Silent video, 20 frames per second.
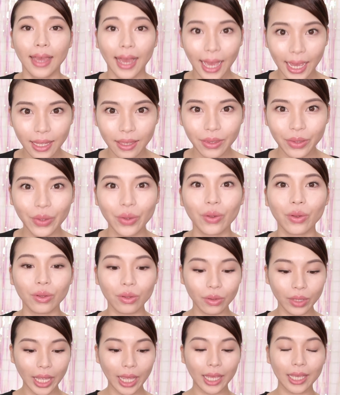はい、というこ
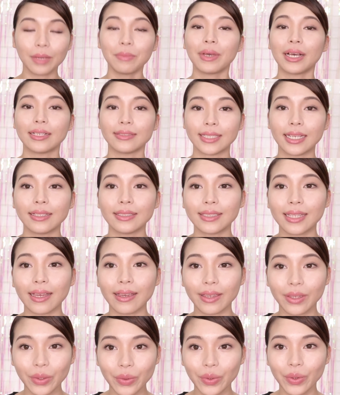とで今全
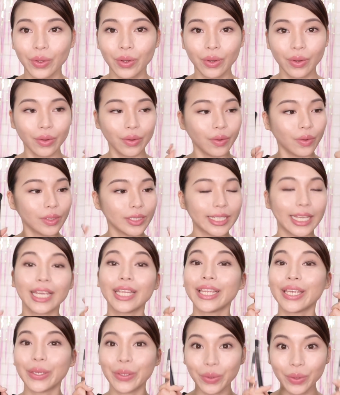体の
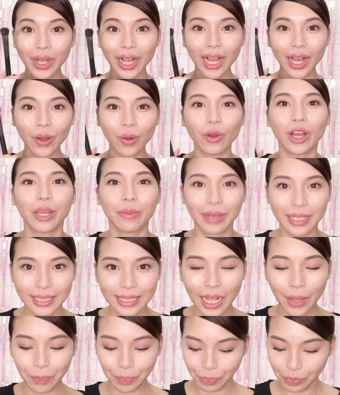シェーディングが終わりまし
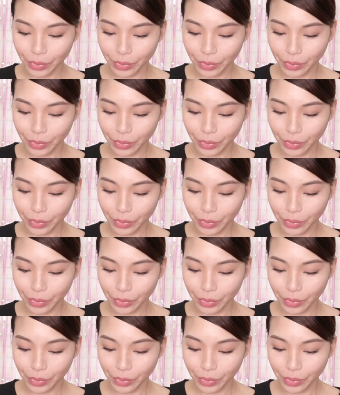た